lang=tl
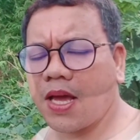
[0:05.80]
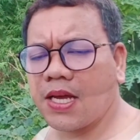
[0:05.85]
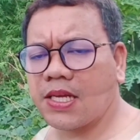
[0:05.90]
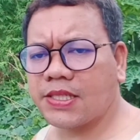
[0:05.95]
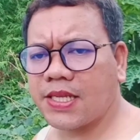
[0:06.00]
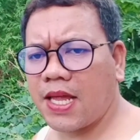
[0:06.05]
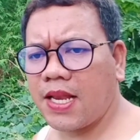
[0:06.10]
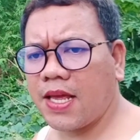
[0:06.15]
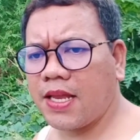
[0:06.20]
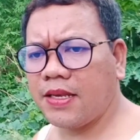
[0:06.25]

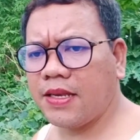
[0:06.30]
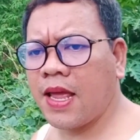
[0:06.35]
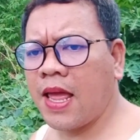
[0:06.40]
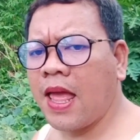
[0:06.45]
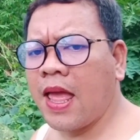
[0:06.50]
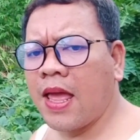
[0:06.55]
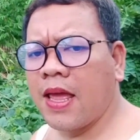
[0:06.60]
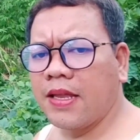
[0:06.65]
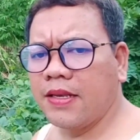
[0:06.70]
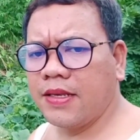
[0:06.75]
kasalan
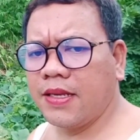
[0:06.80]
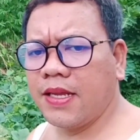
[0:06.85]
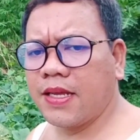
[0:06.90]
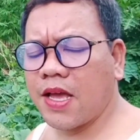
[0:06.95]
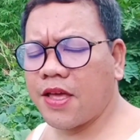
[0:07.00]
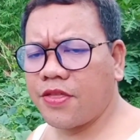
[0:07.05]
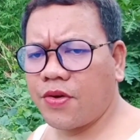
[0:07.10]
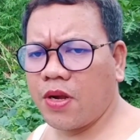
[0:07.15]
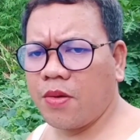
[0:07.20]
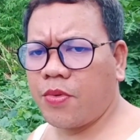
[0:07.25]
ni
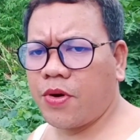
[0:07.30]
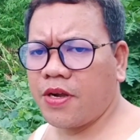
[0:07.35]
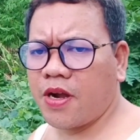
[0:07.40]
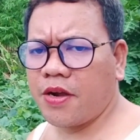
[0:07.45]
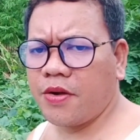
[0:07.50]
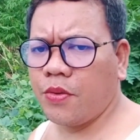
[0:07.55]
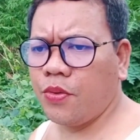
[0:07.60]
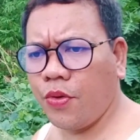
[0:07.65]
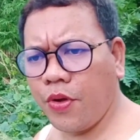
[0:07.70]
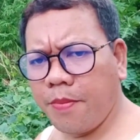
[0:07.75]
Catherine
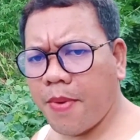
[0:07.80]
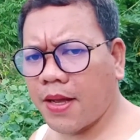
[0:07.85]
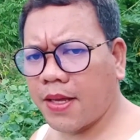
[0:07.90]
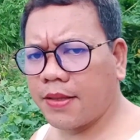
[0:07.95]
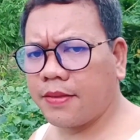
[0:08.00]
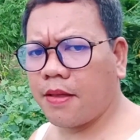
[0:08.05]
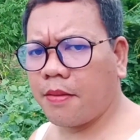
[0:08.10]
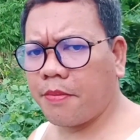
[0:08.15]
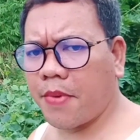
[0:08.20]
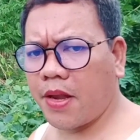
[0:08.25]
Bernardo? Huy,
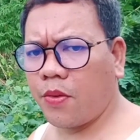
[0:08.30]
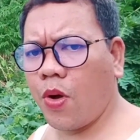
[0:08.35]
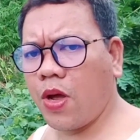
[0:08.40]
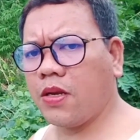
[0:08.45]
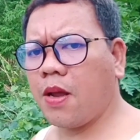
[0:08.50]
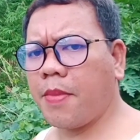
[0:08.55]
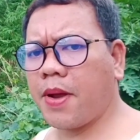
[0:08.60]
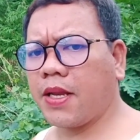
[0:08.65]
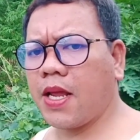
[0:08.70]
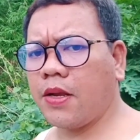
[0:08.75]
bakit naman? Huwag
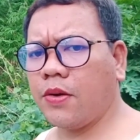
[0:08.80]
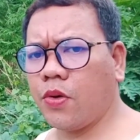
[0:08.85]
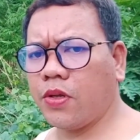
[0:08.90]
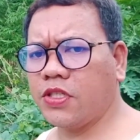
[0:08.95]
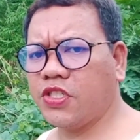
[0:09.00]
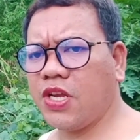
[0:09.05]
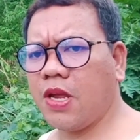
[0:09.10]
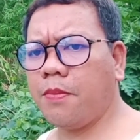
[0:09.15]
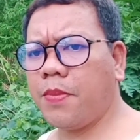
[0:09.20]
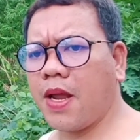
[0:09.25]
naman ganon.
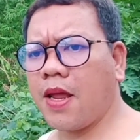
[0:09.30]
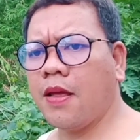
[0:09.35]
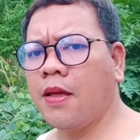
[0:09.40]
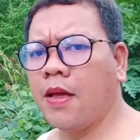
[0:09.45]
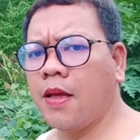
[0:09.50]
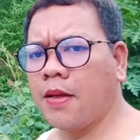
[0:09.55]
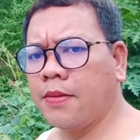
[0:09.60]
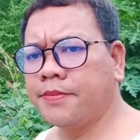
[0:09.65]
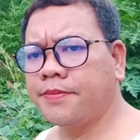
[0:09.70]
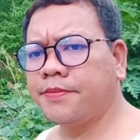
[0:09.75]
Siyempre,
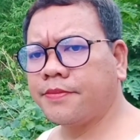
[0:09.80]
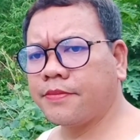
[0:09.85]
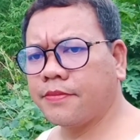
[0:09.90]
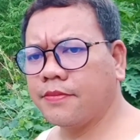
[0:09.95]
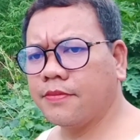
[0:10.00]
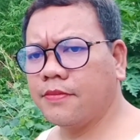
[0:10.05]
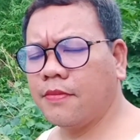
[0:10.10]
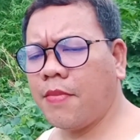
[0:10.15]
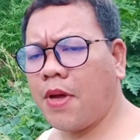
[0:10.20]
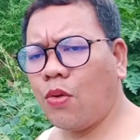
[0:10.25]

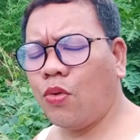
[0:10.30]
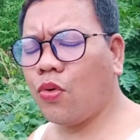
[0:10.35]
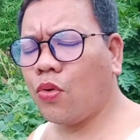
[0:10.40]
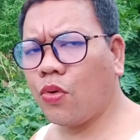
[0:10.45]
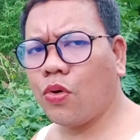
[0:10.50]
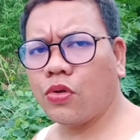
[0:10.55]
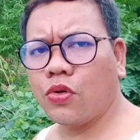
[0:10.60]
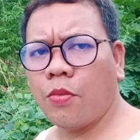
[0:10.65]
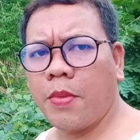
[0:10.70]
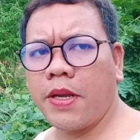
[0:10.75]

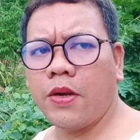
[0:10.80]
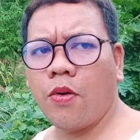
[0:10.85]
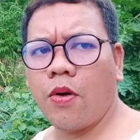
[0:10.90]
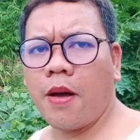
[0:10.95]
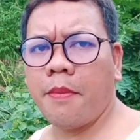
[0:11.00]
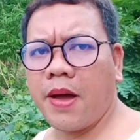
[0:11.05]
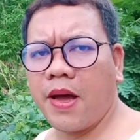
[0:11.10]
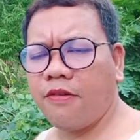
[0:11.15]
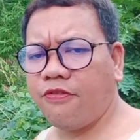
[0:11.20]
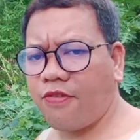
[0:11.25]
malulungkot umano
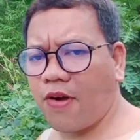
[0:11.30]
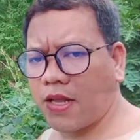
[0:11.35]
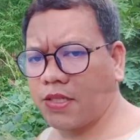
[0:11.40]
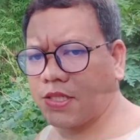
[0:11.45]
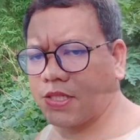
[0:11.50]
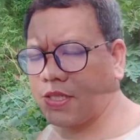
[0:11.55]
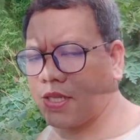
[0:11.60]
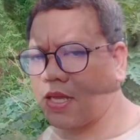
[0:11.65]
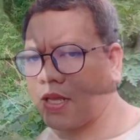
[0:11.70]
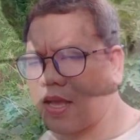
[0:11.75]
ang mga
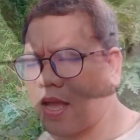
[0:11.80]
fans ng